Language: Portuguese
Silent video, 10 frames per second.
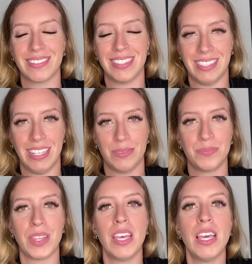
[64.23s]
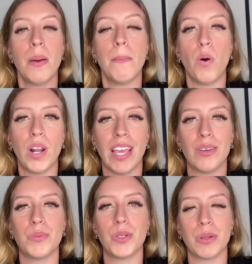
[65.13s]
Sim.
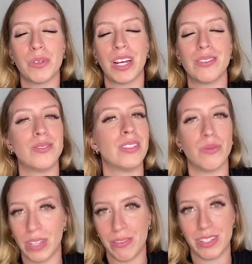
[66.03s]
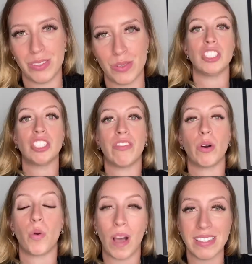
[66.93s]
Porém, o meu namorado não tem visto. A gente estava
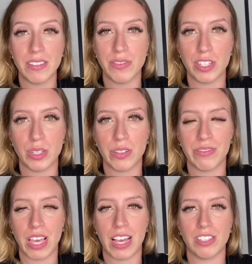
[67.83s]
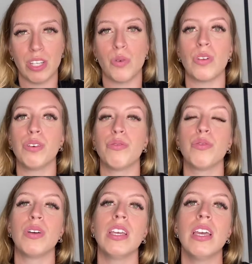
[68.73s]
quase fechando a viagem quando eu
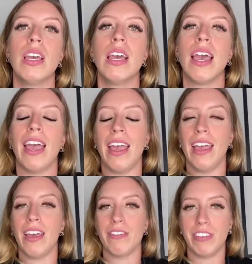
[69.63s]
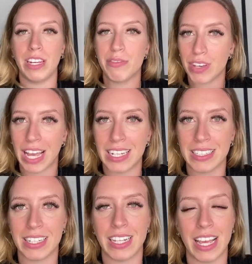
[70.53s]
fui é, verificar na
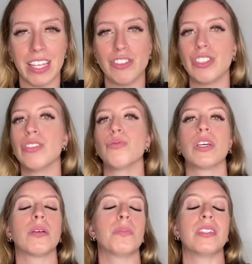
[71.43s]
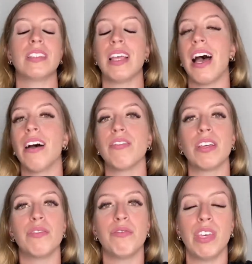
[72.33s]
internet o que, que precisava,
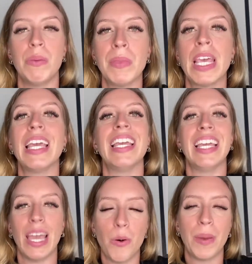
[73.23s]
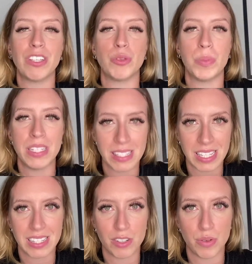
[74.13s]
enfim, e realmente
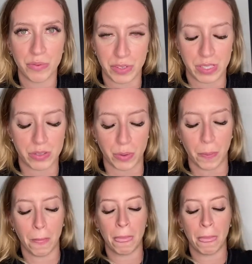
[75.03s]
precisa de um visto.